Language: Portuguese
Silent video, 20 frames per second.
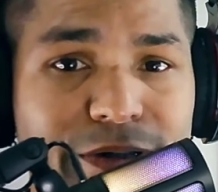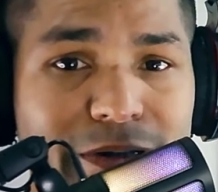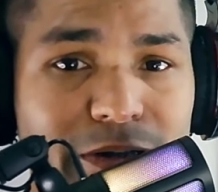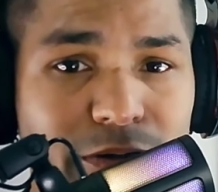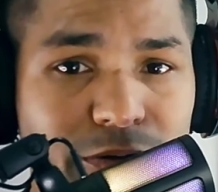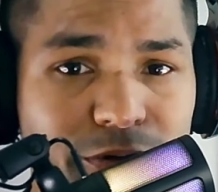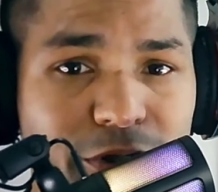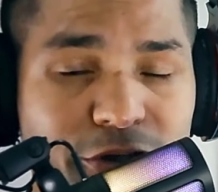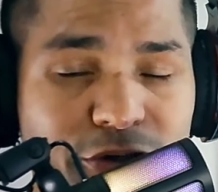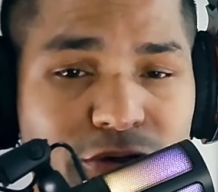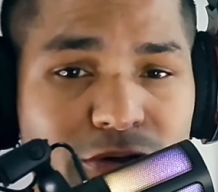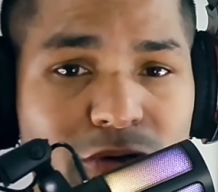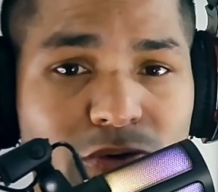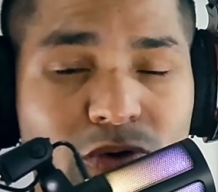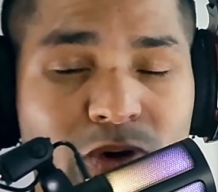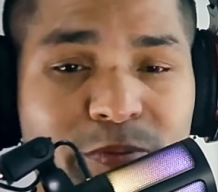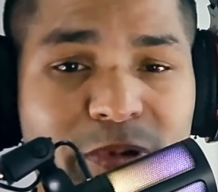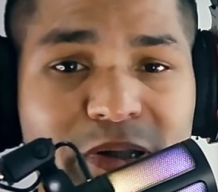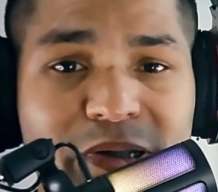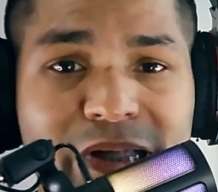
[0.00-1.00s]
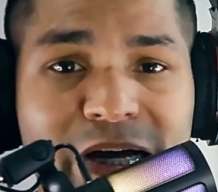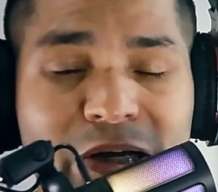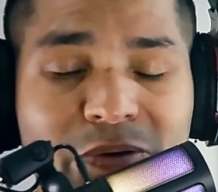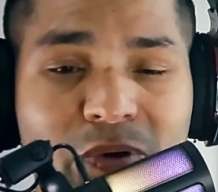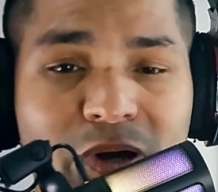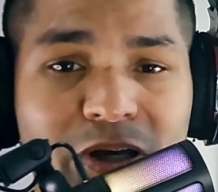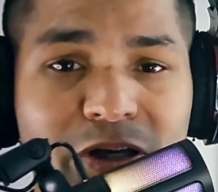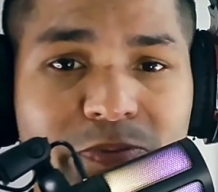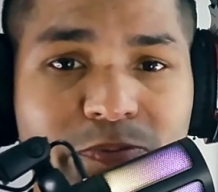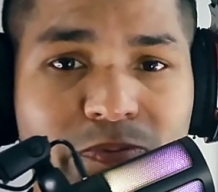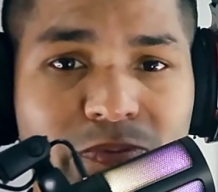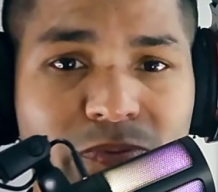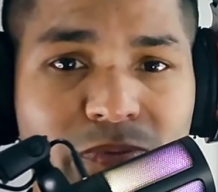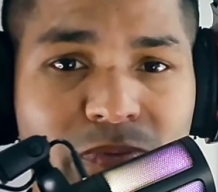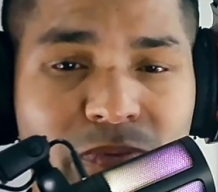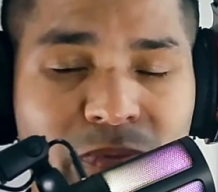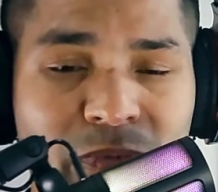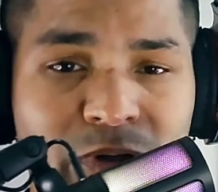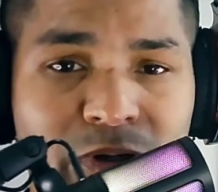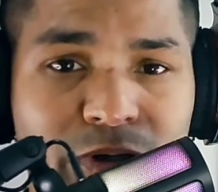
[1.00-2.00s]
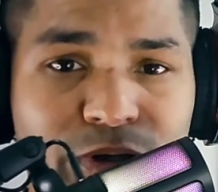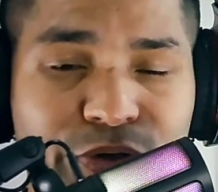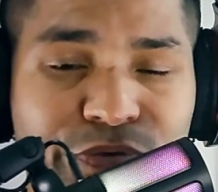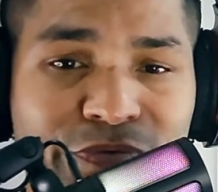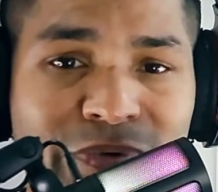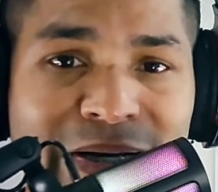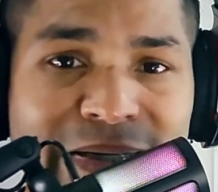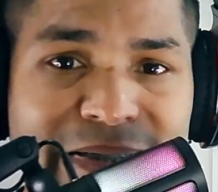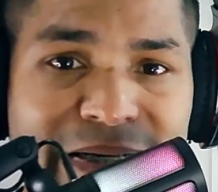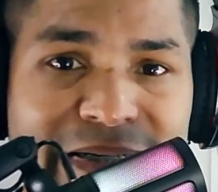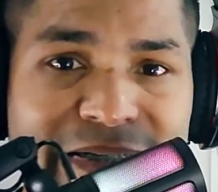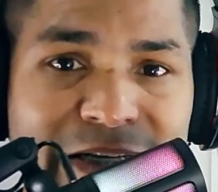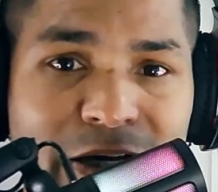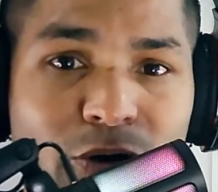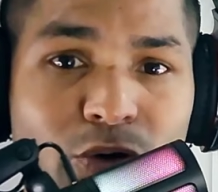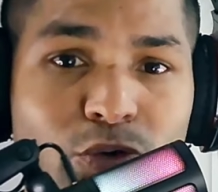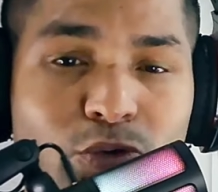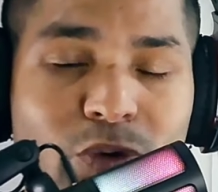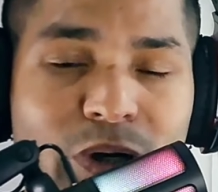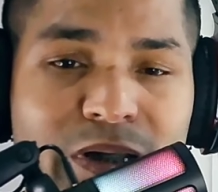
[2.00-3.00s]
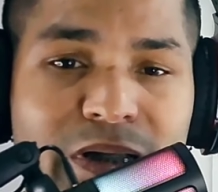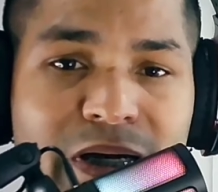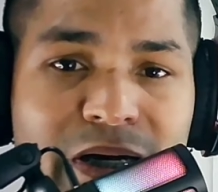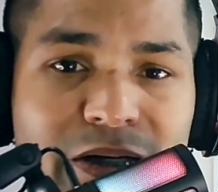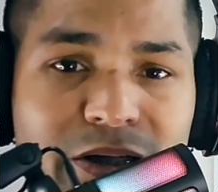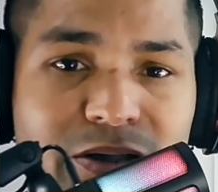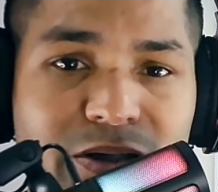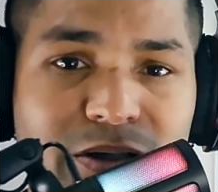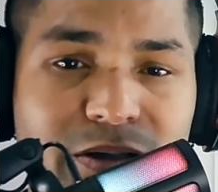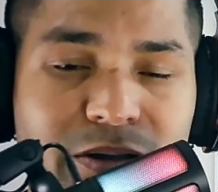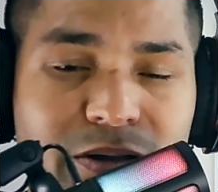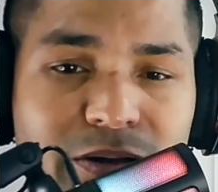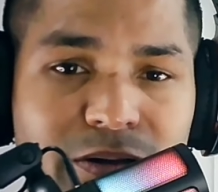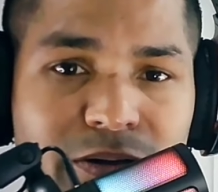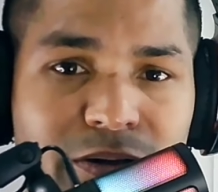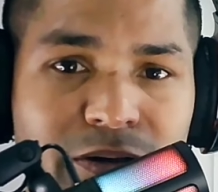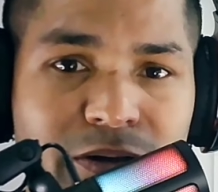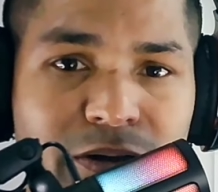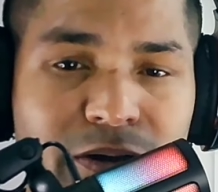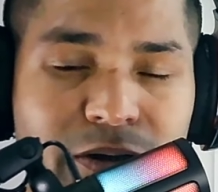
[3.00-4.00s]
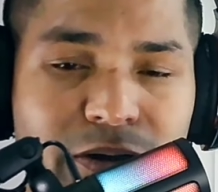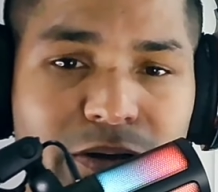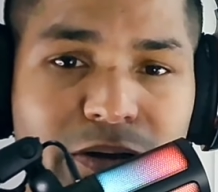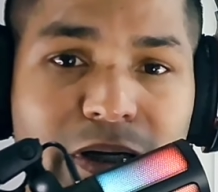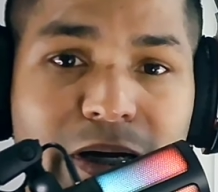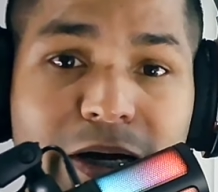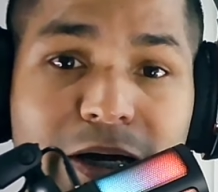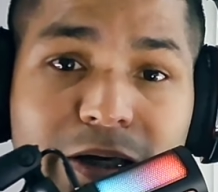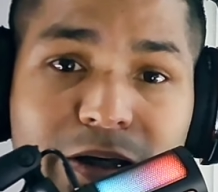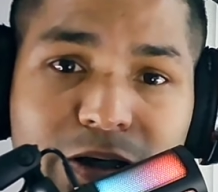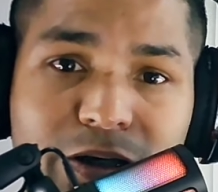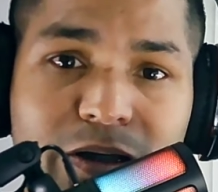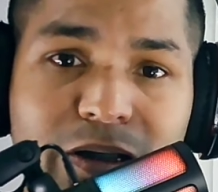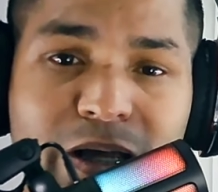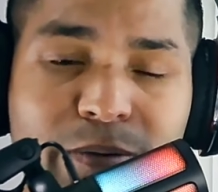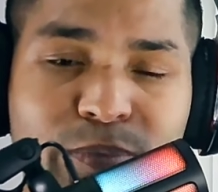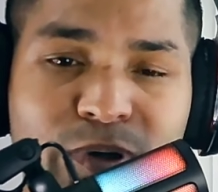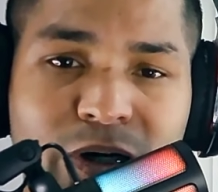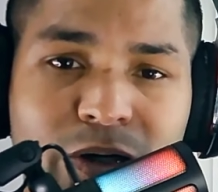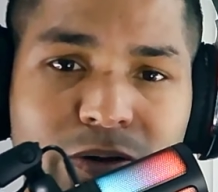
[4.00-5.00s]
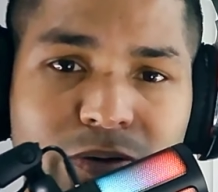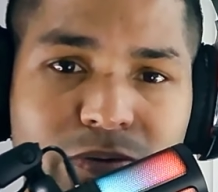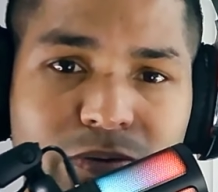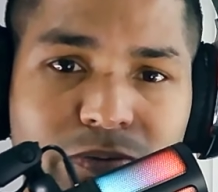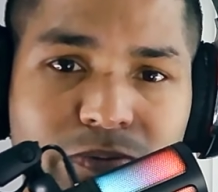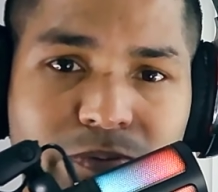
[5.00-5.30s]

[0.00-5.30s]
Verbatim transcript: deixe seu comentário aí e faça essa autoanálise, tá? E lembrando,